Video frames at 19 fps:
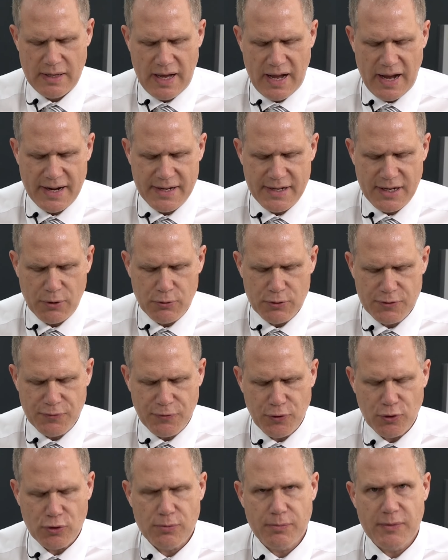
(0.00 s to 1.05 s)
Eine
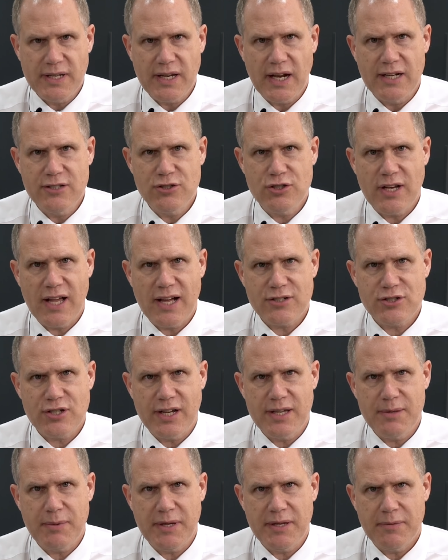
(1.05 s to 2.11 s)
Ausführung mit
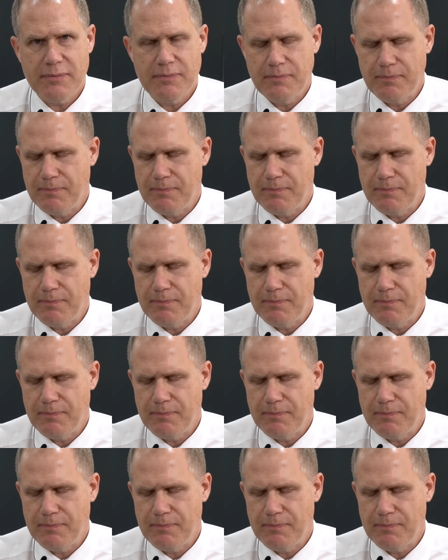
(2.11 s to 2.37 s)
Anschlagscheibe